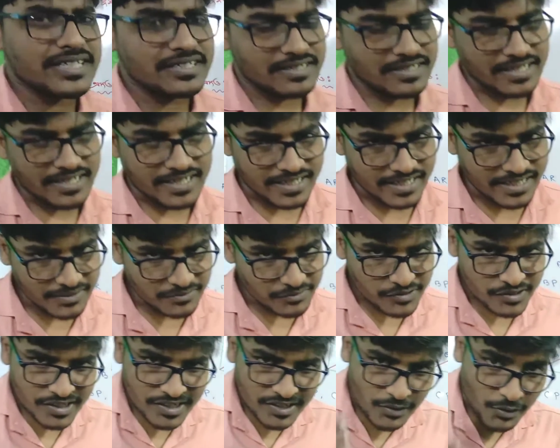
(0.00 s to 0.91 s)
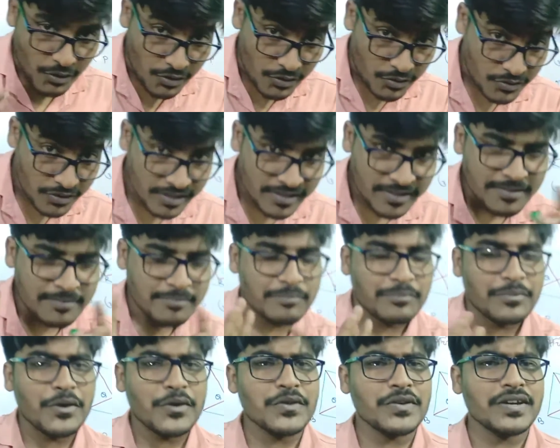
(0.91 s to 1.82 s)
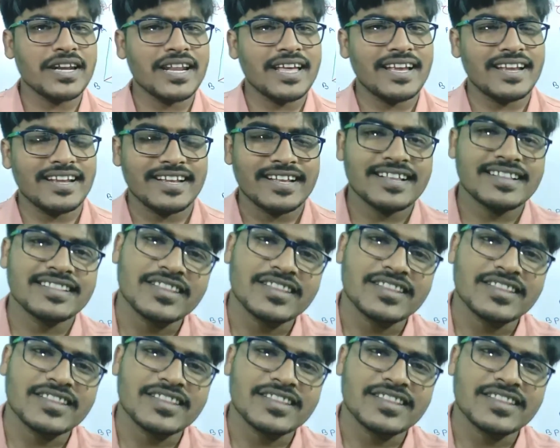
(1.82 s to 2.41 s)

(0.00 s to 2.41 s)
বাট এখানেও অঙ্কন প্রয়োজন নেই